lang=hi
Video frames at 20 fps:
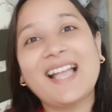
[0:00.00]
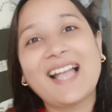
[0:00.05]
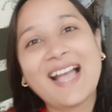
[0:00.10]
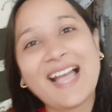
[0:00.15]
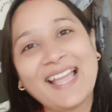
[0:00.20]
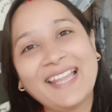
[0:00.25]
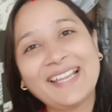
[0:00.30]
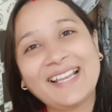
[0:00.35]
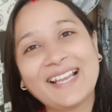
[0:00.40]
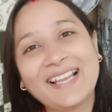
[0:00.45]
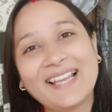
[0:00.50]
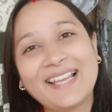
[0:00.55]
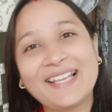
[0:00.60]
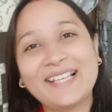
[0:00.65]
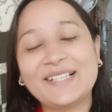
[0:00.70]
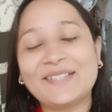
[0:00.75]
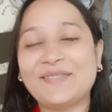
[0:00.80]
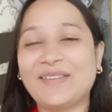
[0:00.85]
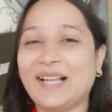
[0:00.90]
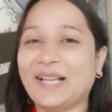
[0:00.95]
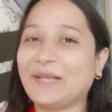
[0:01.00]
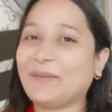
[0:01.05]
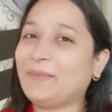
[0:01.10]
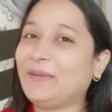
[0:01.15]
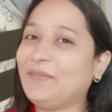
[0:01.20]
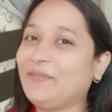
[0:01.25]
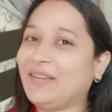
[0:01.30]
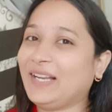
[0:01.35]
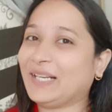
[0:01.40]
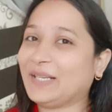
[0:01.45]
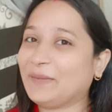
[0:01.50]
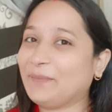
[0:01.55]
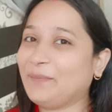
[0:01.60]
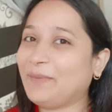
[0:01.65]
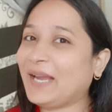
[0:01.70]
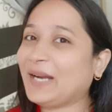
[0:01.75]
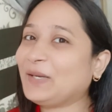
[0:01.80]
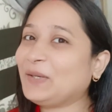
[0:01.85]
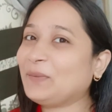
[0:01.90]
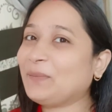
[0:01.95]
हाय गाइस वेलकम एंड वेलकम
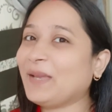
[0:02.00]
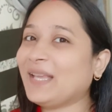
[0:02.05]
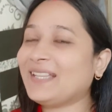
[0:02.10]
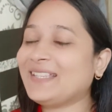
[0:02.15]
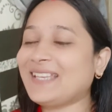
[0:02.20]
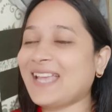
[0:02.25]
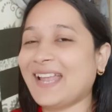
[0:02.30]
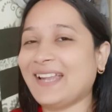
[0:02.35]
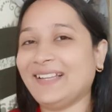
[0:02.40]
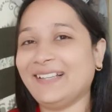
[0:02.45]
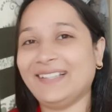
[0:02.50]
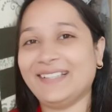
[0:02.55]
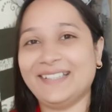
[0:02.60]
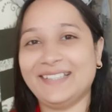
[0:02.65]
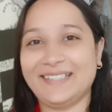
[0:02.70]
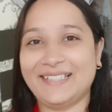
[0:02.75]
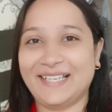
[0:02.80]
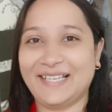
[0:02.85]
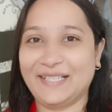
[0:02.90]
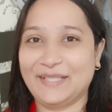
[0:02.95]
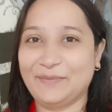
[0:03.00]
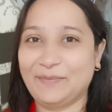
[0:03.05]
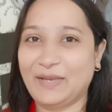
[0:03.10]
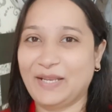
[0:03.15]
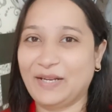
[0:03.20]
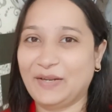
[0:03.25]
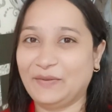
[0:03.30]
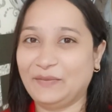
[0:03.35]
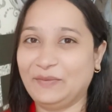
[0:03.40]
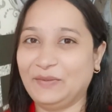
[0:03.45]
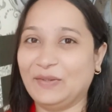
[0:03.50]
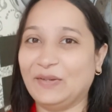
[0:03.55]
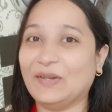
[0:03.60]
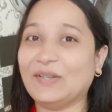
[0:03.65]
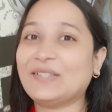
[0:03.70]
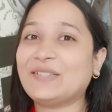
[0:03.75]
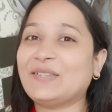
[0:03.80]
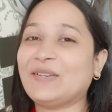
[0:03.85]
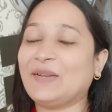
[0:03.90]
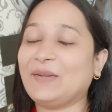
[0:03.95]
बैक टू माय चैनल रिचेश मेरा
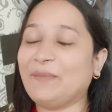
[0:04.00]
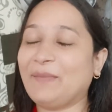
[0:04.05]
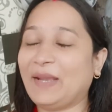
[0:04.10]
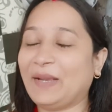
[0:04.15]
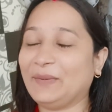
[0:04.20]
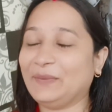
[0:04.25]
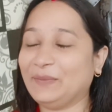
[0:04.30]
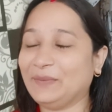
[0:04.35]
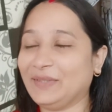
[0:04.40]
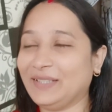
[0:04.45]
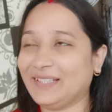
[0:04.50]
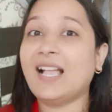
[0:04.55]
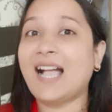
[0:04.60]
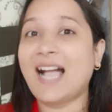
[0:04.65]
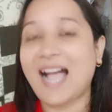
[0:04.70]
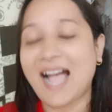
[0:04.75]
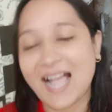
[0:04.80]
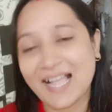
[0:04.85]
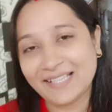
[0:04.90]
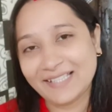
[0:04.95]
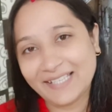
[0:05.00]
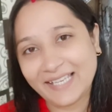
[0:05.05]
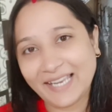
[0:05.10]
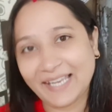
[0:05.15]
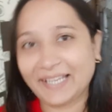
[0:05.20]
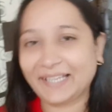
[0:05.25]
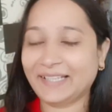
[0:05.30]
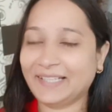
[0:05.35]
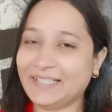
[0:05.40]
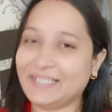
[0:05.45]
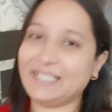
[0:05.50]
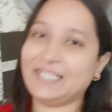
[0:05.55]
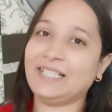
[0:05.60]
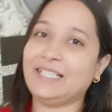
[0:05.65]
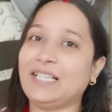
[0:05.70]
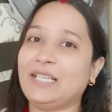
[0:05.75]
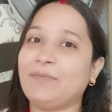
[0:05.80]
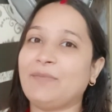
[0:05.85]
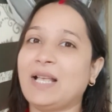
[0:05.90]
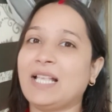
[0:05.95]
ब्लॉग्स और मैं हूँ रिचा आज है
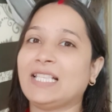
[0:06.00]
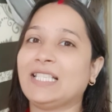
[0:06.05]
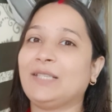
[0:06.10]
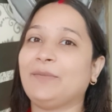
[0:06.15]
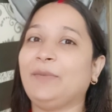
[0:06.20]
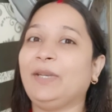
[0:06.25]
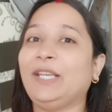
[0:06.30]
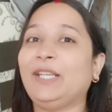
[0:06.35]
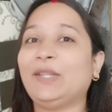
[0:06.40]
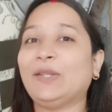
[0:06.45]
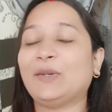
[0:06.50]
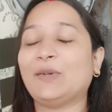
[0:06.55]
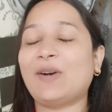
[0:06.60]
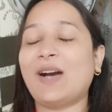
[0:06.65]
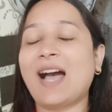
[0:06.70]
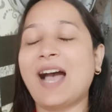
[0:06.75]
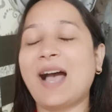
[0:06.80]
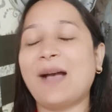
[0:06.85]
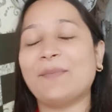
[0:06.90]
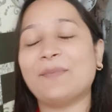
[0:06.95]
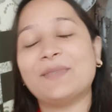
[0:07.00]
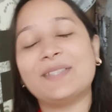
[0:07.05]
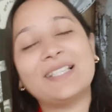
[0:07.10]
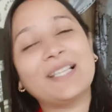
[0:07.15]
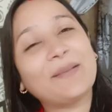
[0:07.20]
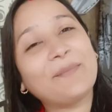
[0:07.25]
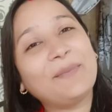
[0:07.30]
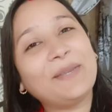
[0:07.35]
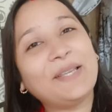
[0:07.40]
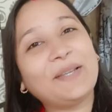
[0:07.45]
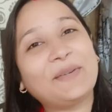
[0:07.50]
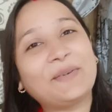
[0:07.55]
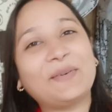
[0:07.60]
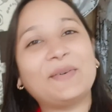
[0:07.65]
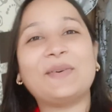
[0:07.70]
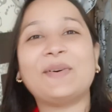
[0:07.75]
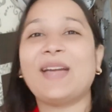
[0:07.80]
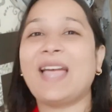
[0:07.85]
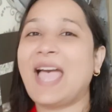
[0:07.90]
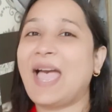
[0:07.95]
कृष्ण जन्माष्टमी तो आप सभी
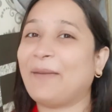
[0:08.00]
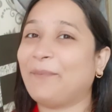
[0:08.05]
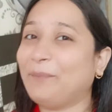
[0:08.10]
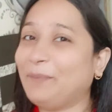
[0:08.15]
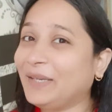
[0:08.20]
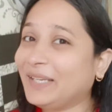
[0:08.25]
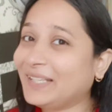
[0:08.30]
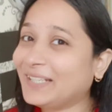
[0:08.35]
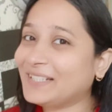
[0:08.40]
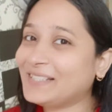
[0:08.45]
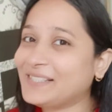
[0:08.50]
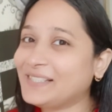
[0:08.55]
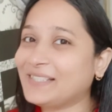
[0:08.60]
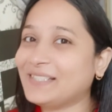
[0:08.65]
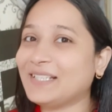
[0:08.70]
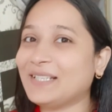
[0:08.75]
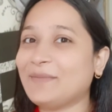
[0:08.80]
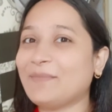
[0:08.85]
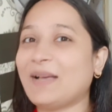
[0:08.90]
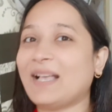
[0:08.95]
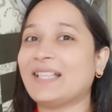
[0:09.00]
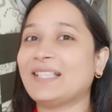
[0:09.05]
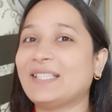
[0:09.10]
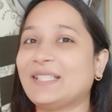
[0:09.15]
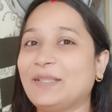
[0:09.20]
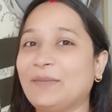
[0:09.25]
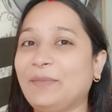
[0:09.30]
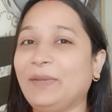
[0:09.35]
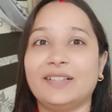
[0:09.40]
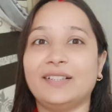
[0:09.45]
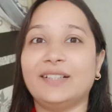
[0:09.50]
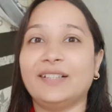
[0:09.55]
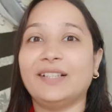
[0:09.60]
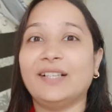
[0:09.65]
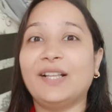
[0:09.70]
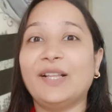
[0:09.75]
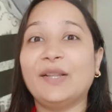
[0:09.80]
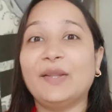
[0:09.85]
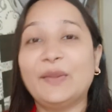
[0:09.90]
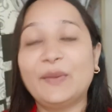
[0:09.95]
को हैप्पी कृष्ण जन्माष्टमी
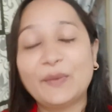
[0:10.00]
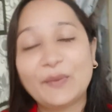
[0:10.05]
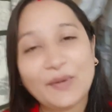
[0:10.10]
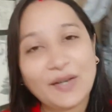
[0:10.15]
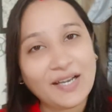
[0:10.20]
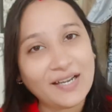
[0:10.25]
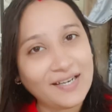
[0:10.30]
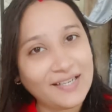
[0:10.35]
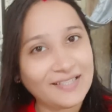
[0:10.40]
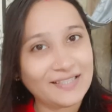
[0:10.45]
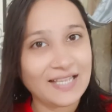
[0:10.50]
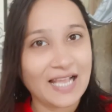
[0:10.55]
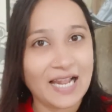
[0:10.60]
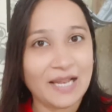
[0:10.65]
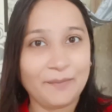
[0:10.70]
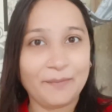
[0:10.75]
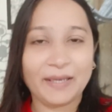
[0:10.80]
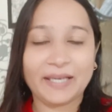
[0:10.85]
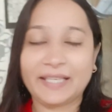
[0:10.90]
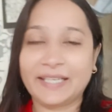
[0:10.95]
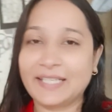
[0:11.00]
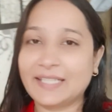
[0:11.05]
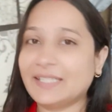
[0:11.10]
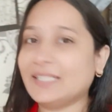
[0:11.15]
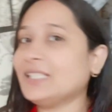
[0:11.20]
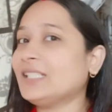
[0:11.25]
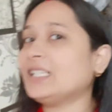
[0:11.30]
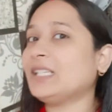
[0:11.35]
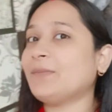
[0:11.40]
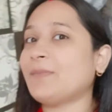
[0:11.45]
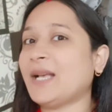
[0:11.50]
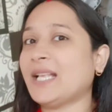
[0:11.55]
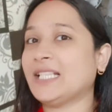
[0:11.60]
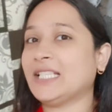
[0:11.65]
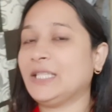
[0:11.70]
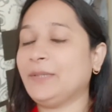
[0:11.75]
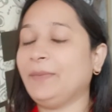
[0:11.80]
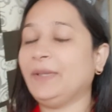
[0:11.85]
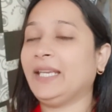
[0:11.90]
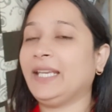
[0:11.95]
तो हर साल मैं कृष्ण
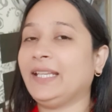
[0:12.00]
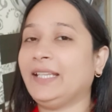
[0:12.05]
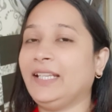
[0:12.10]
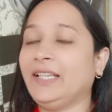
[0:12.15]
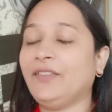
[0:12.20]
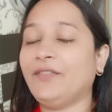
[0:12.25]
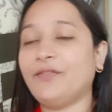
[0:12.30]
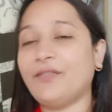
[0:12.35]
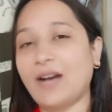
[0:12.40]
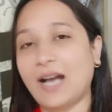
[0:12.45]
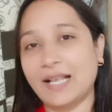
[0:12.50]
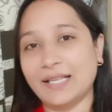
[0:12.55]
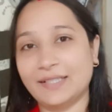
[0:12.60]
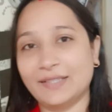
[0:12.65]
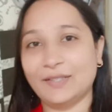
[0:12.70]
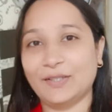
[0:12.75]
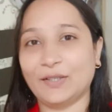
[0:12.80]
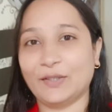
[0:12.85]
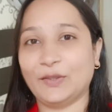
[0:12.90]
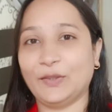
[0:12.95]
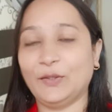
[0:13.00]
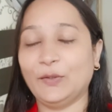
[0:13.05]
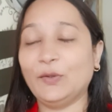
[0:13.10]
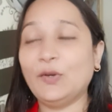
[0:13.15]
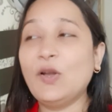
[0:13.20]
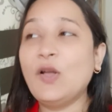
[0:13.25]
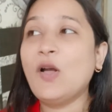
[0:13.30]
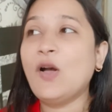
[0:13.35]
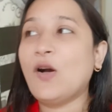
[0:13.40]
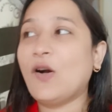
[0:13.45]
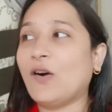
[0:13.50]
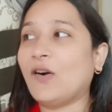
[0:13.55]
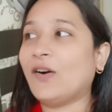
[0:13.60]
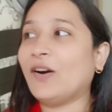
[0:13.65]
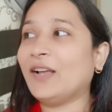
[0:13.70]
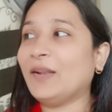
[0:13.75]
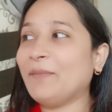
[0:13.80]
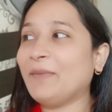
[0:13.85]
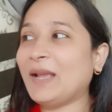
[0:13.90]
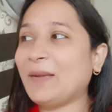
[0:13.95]
जन्माष्टमी के दिन फास्ट रखती हूँ
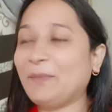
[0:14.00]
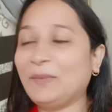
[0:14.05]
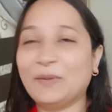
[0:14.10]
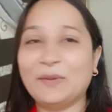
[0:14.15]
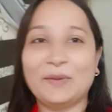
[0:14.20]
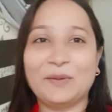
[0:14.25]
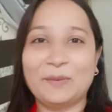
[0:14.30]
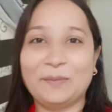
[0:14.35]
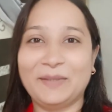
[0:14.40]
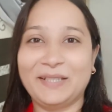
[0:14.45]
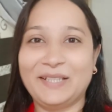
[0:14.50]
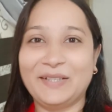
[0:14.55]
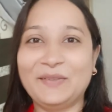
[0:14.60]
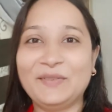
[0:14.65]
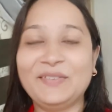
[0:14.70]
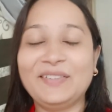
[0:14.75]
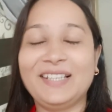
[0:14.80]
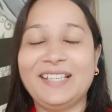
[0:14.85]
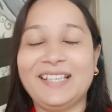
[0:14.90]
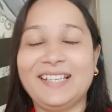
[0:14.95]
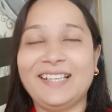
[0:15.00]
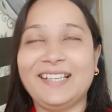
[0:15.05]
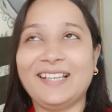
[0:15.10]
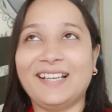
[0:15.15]
और मैं आप लोगों को बताऊँ कि